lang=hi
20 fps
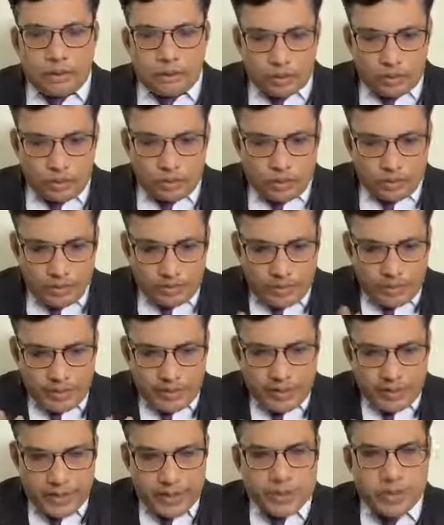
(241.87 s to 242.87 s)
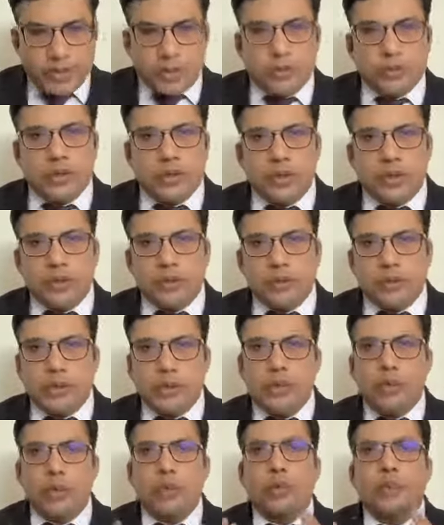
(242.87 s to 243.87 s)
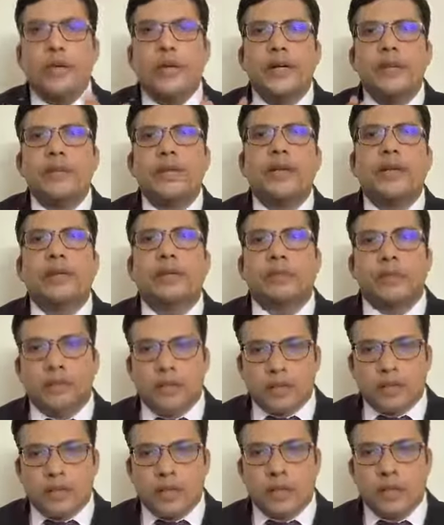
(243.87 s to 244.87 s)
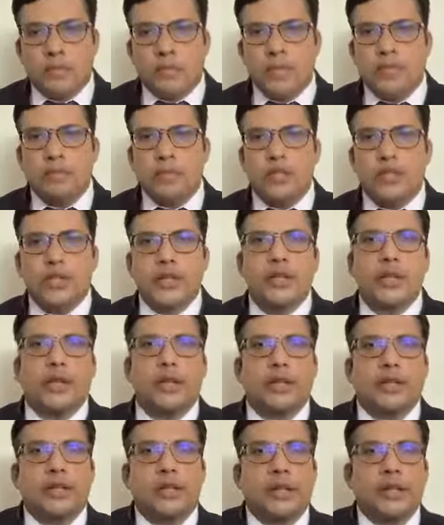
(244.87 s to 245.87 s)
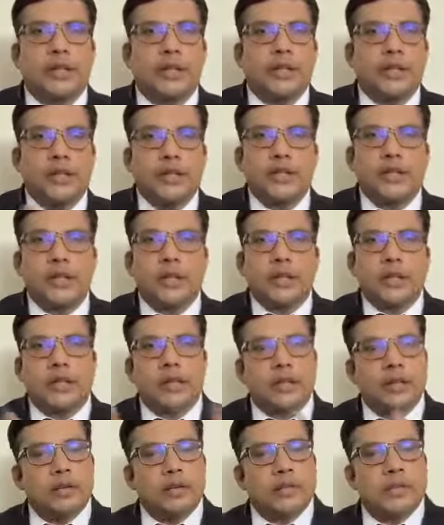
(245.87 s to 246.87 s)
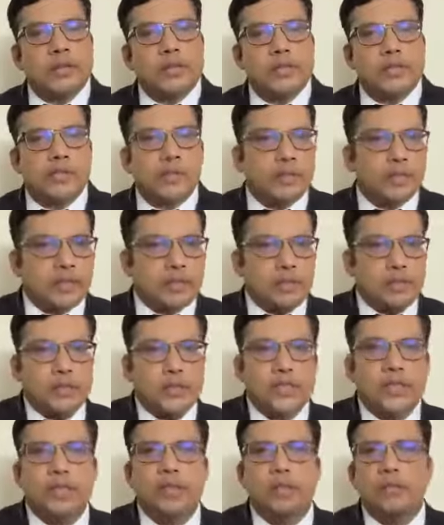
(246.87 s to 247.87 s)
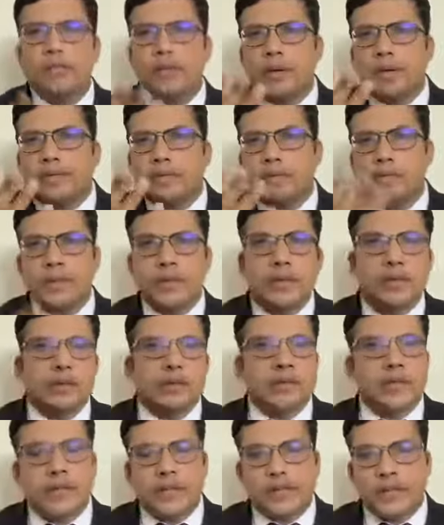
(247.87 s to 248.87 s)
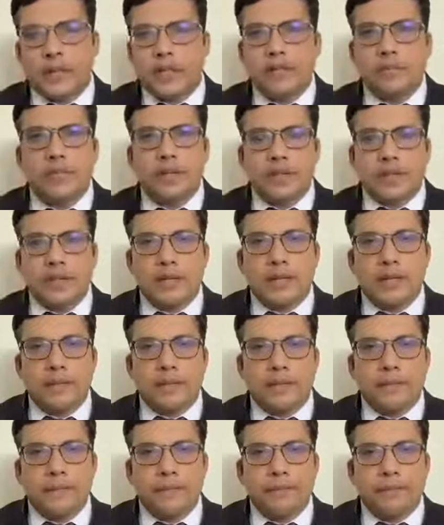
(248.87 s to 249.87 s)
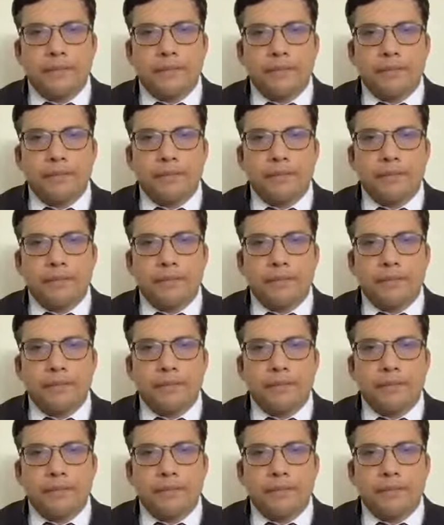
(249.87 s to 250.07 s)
दोस्तों जब भी रेडिएशन होता है तो ये ओपीडी सेटिंग में होता है मीन्स पेशेंट आता है रेडिएशन कराता है वापस चला जाता है मशीन पे पंद्रह मिनट के आसपास लगता है